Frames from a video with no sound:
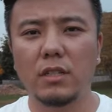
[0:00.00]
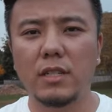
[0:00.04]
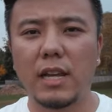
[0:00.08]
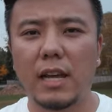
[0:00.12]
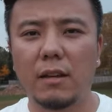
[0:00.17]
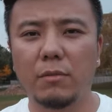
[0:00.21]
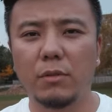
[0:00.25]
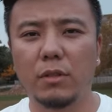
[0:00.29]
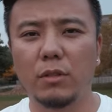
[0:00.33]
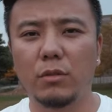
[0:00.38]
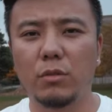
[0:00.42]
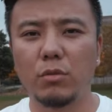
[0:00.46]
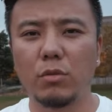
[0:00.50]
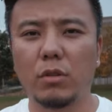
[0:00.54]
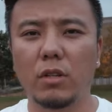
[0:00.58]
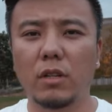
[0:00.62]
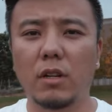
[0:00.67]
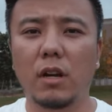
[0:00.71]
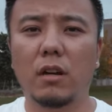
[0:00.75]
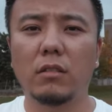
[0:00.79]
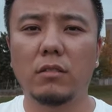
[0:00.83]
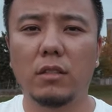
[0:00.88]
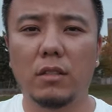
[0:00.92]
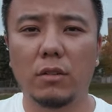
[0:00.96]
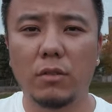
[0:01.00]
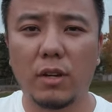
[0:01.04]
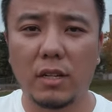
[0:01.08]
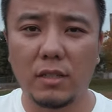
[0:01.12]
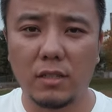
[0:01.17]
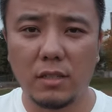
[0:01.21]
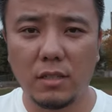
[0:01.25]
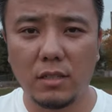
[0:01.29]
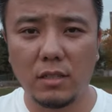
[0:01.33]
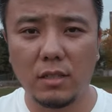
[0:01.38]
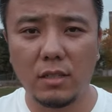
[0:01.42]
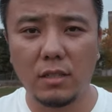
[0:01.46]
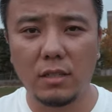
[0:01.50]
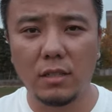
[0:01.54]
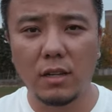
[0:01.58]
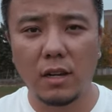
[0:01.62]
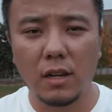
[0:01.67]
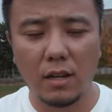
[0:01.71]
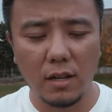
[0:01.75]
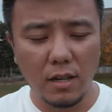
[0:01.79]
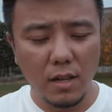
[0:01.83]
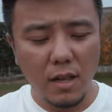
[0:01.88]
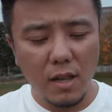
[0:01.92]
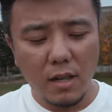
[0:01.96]
很害羞，很腼腆，
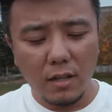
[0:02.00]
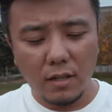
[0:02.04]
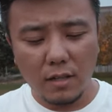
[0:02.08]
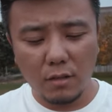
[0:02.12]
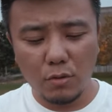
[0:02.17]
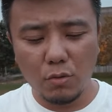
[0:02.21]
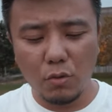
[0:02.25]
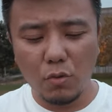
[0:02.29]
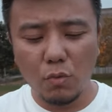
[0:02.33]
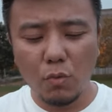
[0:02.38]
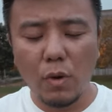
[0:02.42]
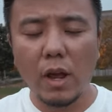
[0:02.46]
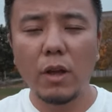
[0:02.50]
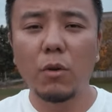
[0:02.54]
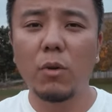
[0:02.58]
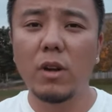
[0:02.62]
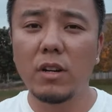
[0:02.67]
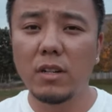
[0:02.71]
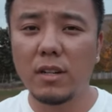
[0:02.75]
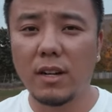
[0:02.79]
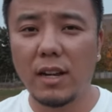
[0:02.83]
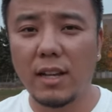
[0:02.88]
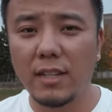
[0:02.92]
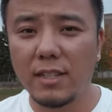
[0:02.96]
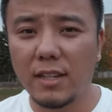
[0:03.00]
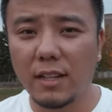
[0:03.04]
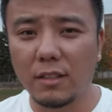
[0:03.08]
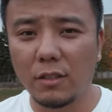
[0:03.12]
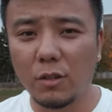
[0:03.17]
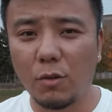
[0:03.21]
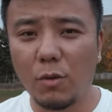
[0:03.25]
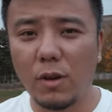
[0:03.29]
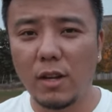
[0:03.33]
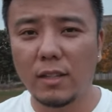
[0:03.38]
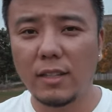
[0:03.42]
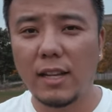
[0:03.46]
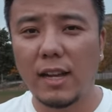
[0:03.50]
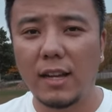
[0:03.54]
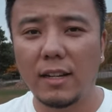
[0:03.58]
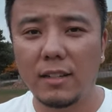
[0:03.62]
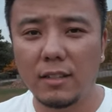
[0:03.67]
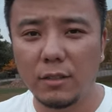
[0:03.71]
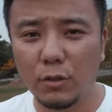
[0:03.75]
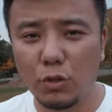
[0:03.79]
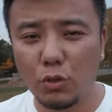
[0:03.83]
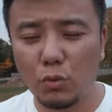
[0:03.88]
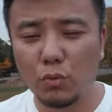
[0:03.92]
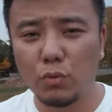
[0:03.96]
绝对就当玩玩呗。没想到
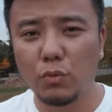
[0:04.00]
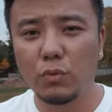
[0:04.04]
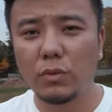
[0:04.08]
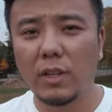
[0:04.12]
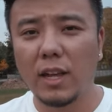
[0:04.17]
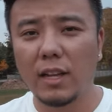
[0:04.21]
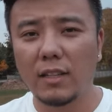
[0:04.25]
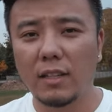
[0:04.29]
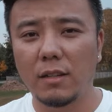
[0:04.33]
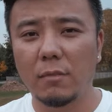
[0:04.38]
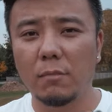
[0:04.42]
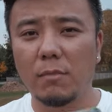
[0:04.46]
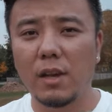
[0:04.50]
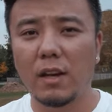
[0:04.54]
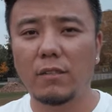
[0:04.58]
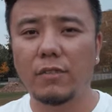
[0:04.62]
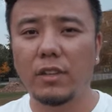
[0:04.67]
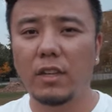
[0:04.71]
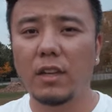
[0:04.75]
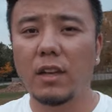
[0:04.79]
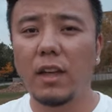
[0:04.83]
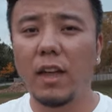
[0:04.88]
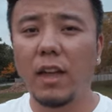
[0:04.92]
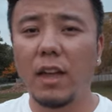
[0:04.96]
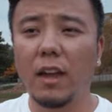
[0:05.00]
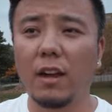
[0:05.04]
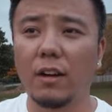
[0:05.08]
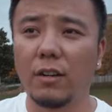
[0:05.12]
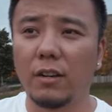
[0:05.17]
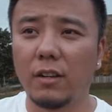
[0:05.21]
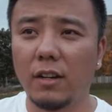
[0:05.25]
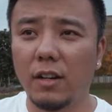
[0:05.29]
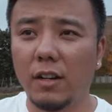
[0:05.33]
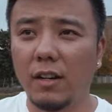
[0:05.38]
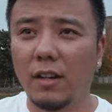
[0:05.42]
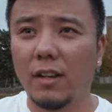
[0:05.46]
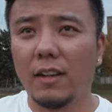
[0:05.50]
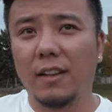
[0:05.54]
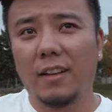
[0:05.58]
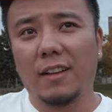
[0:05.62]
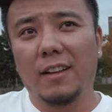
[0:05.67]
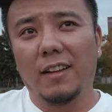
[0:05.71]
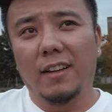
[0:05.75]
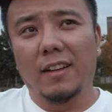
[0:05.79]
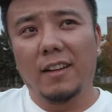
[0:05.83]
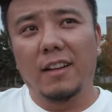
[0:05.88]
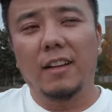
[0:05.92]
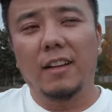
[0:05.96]
几天之后，这个视频的观看量就
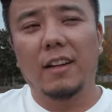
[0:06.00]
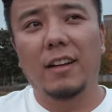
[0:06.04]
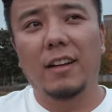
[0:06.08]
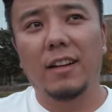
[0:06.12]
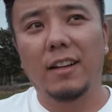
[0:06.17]
破万了。